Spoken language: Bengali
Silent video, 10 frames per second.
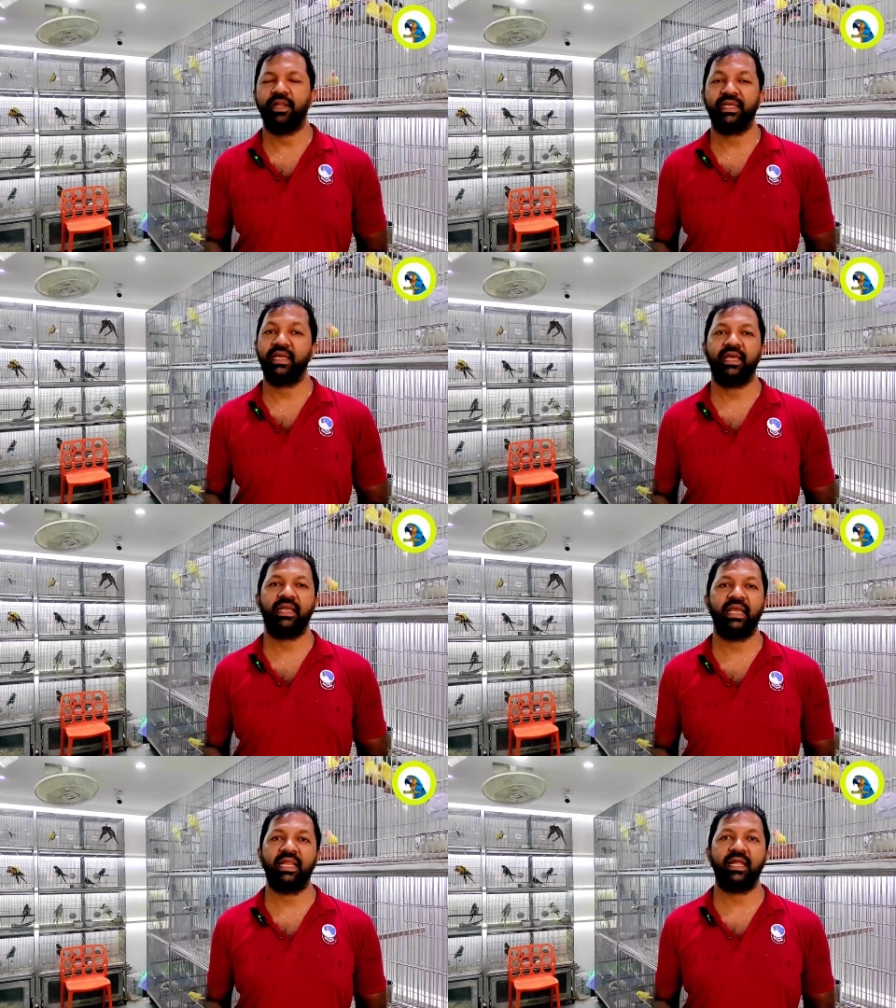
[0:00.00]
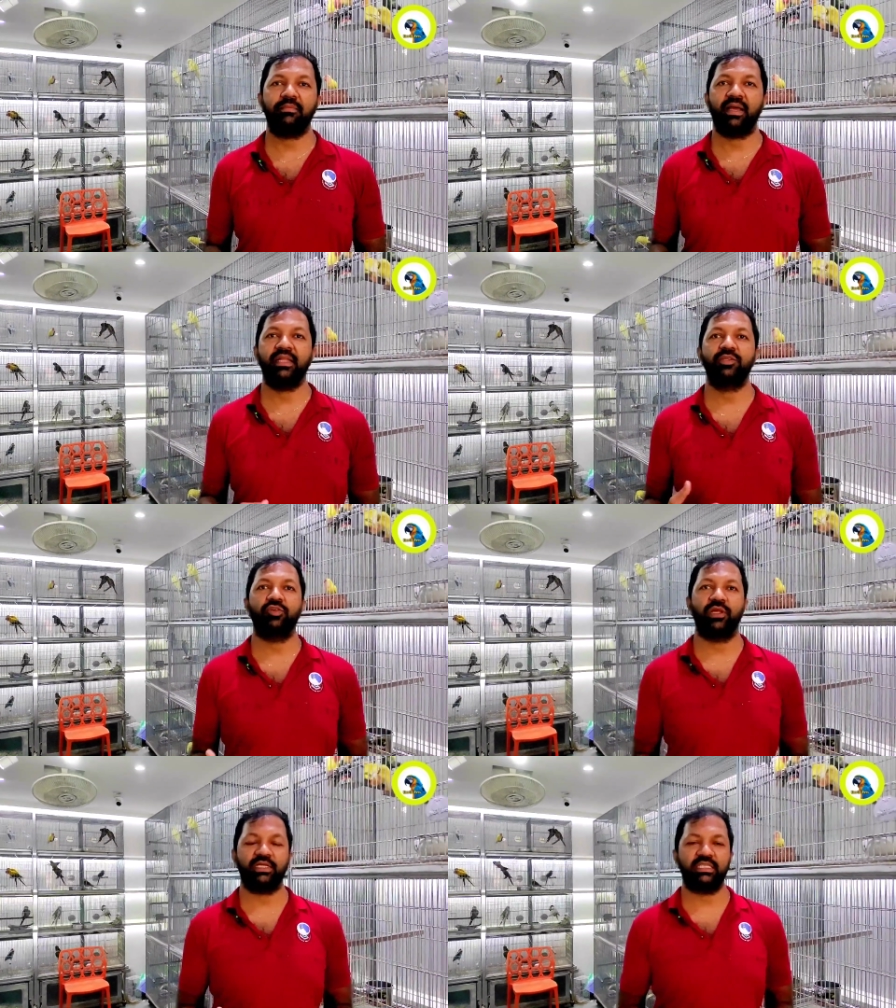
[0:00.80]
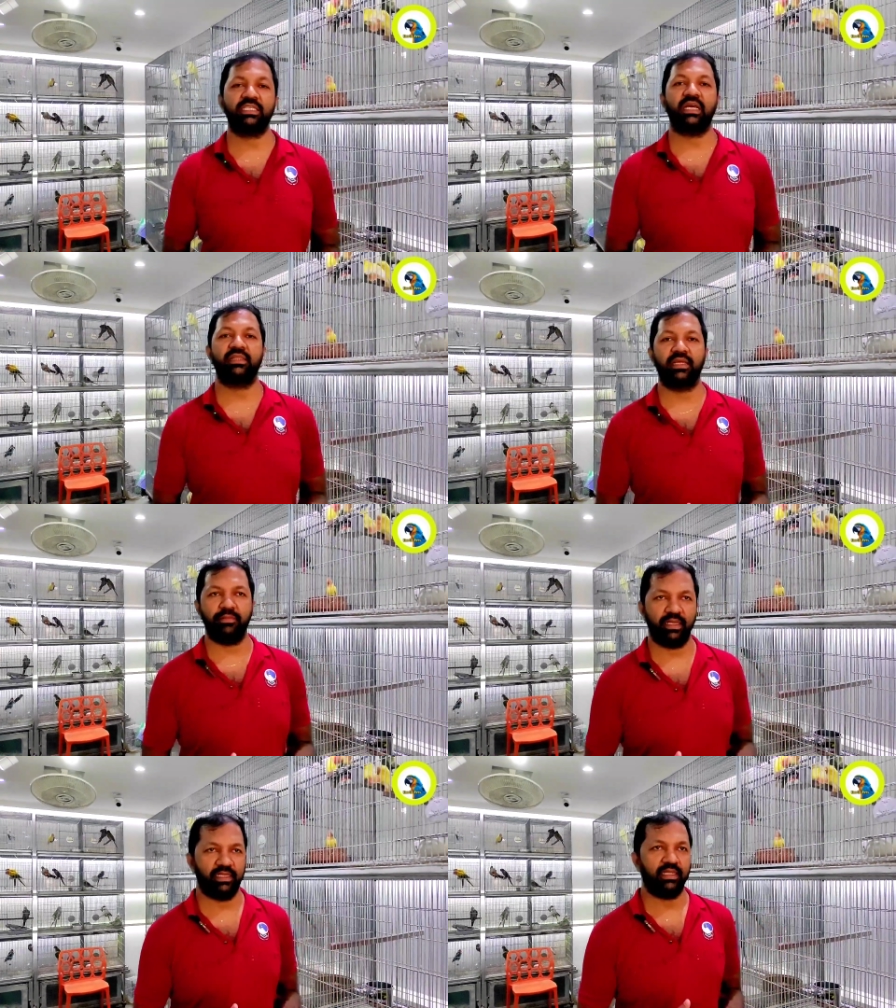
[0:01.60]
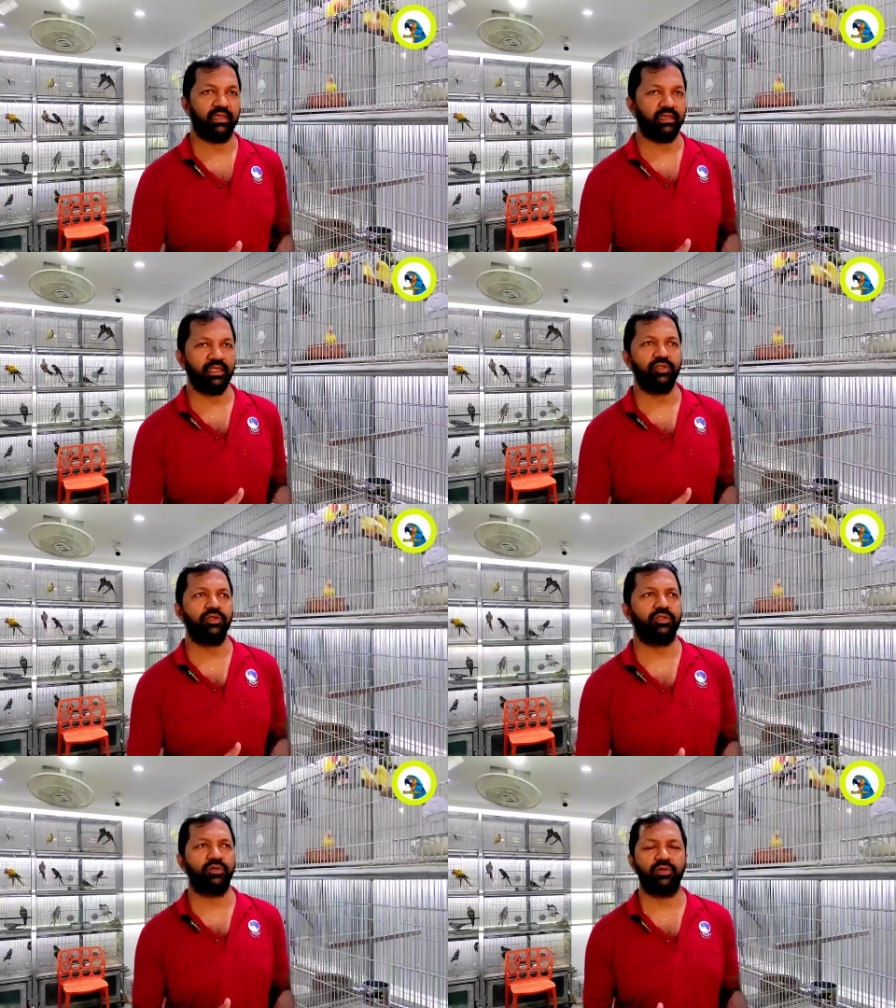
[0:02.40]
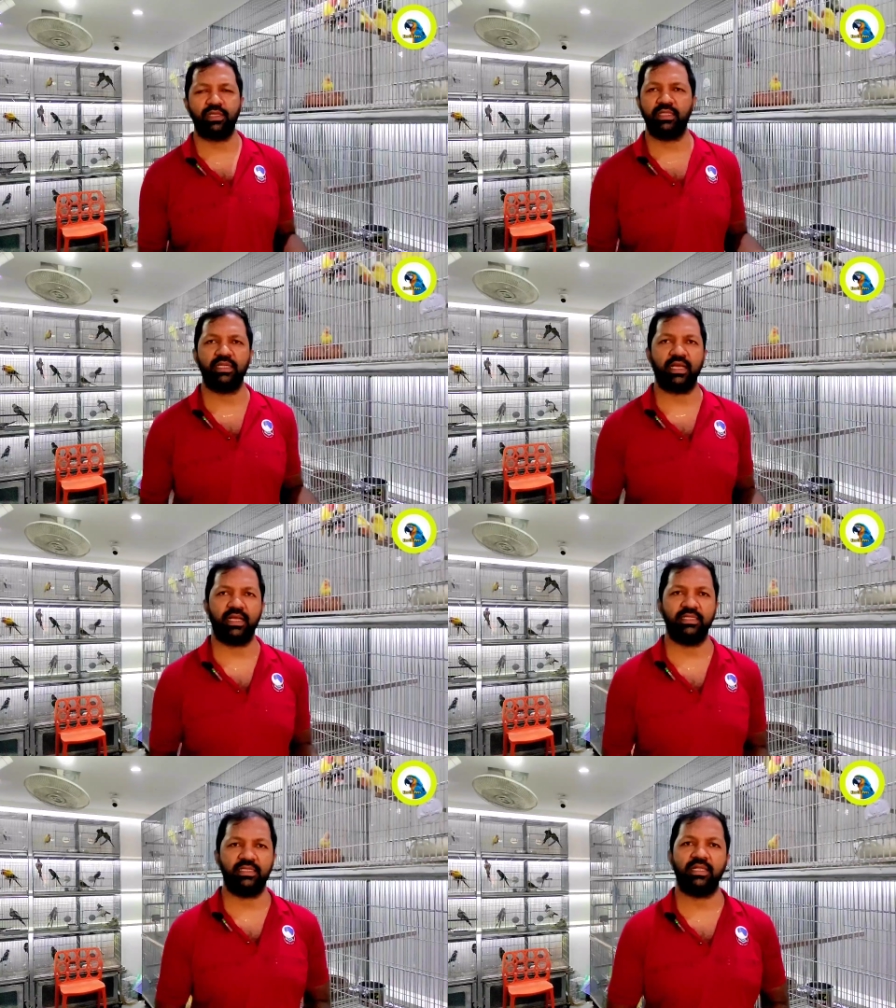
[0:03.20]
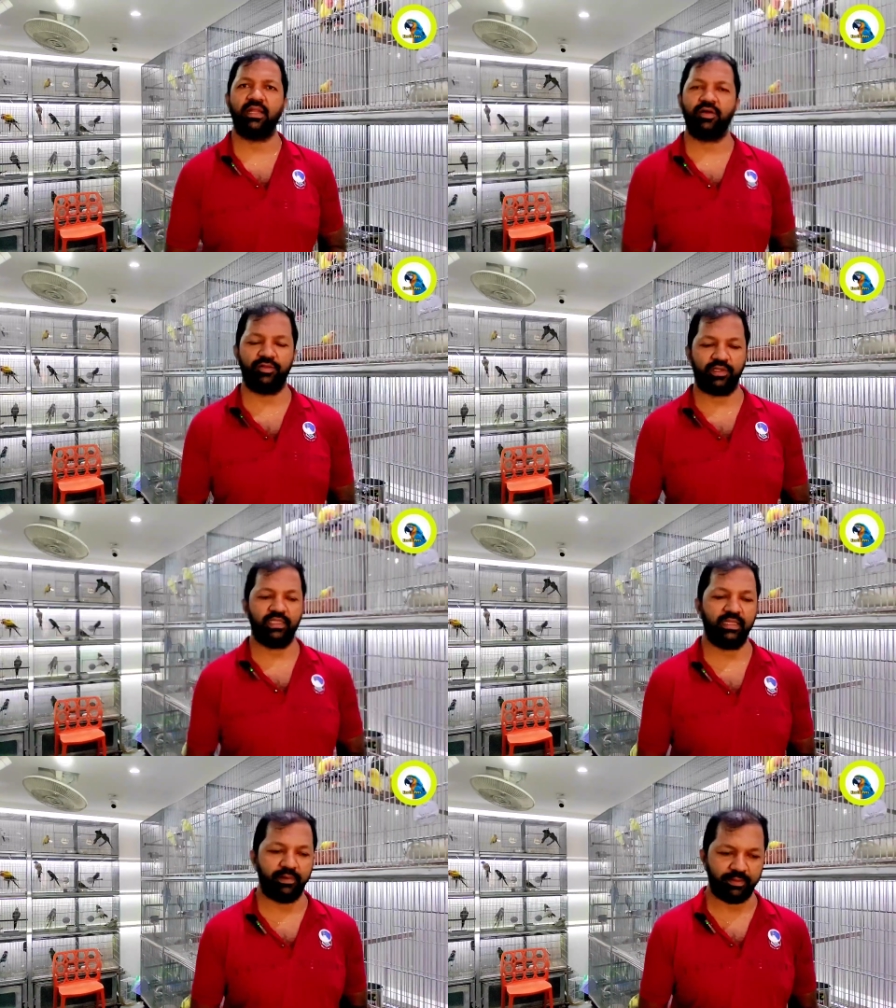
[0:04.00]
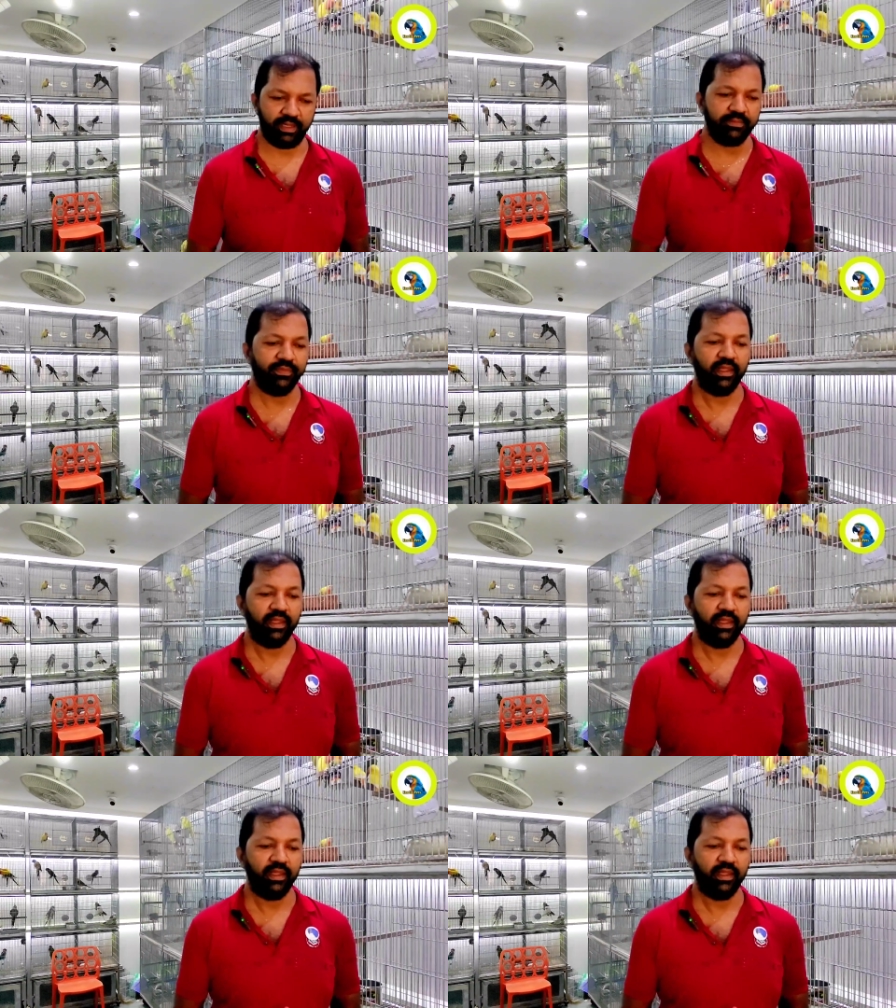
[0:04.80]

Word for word: অনেকে কেনার বাহিরে চলে গেছে খাদ্যের বাহিরে কিছু কিছু লোক যাদের টাকা আছে তারা হয়তো কিনতে পারবে